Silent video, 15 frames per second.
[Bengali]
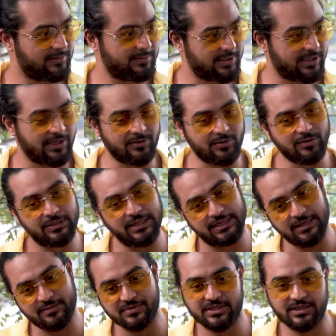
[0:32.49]
মানে ও
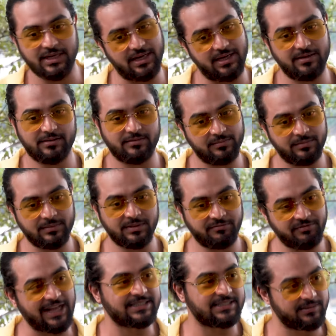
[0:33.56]
দেখলাম যে না
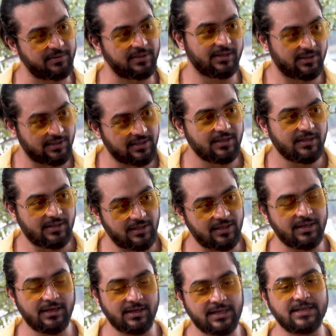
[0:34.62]
ফ্লেক্সিবল
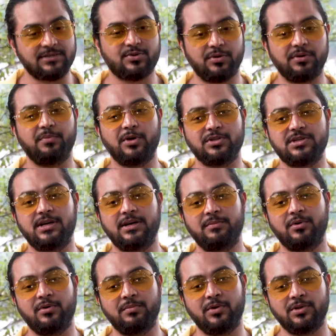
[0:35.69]
কাজ করে মজা
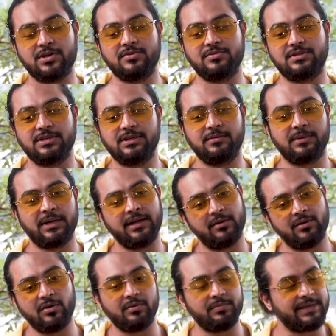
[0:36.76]
মজা হচ্ছে মানে
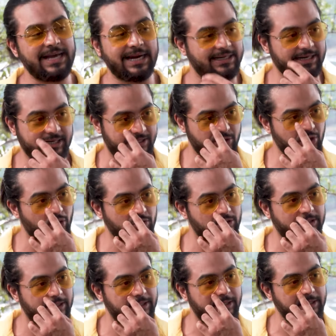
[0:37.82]
ও ইয়াটা নেই
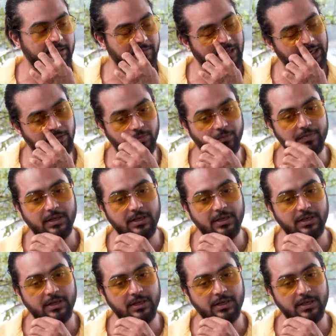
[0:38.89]
জড়তাটা নেই ভালো